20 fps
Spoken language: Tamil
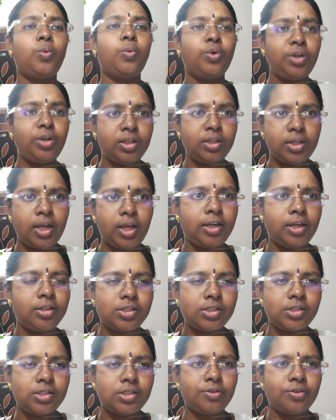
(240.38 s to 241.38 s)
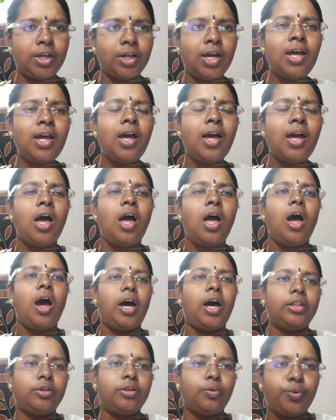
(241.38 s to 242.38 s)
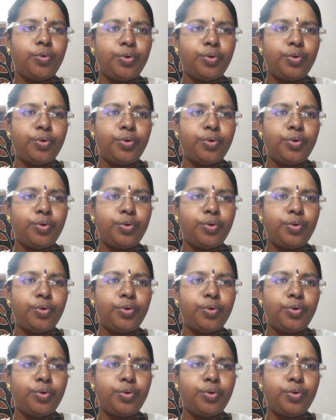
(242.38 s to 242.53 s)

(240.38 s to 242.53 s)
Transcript: ஒன்று தான் எழுத சொல்கிறாங்க அந்த